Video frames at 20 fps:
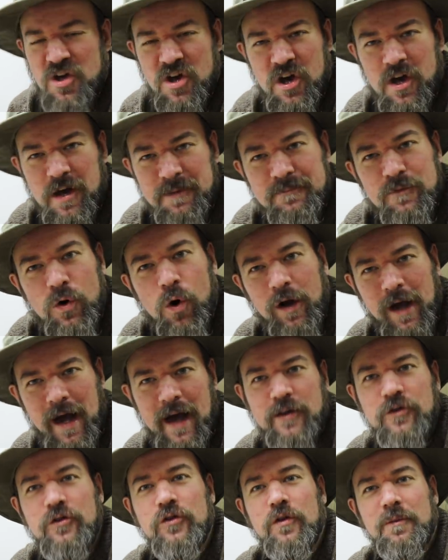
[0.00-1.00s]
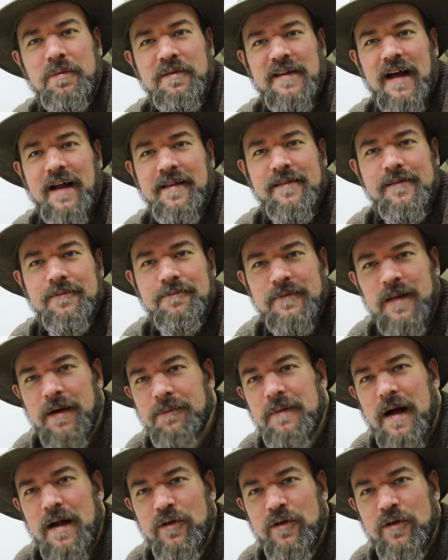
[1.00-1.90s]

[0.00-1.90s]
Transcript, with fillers: ähm, organische Substanz, ne?